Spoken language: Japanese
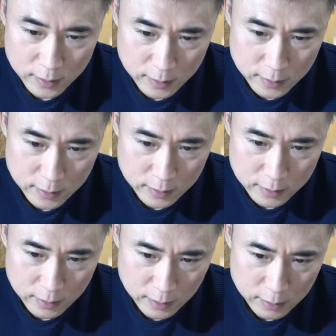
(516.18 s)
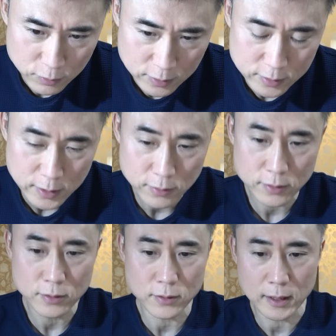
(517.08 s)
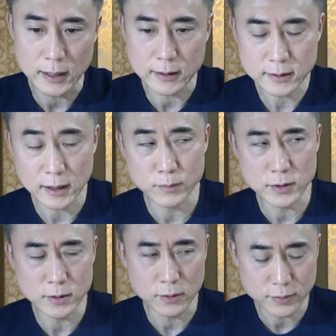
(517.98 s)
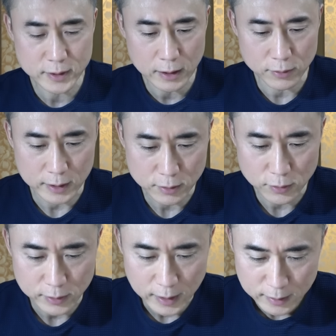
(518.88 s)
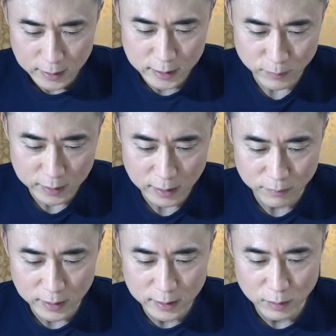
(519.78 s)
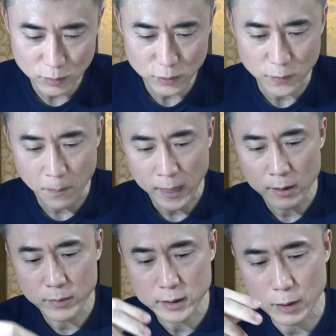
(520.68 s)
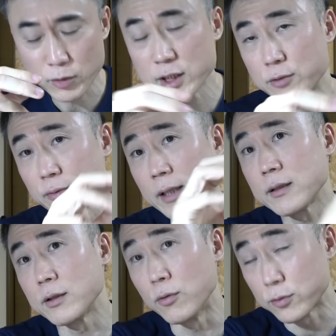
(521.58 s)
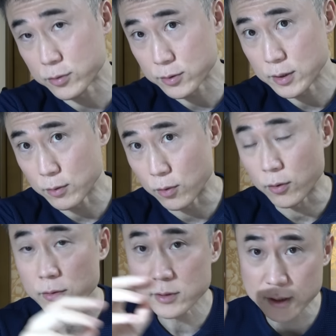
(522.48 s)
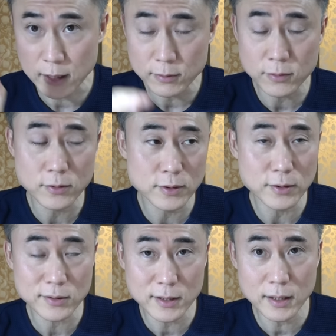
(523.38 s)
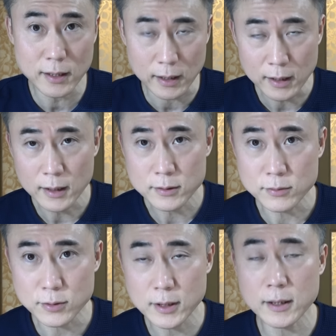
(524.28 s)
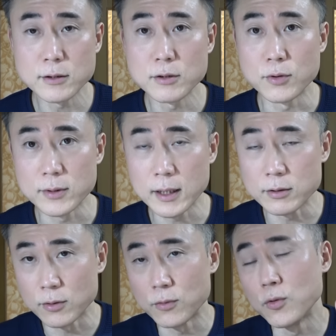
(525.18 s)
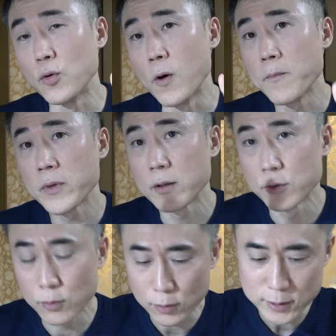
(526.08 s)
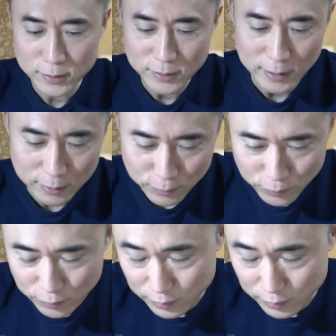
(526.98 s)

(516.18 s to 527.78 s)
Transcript: えー、アナボリックステロイドとかサームズの副作用でそうなってしまった場合でも、まあ、タモキシフェンというお薬を使うことによってその女性化乳房になるのを予防するっていう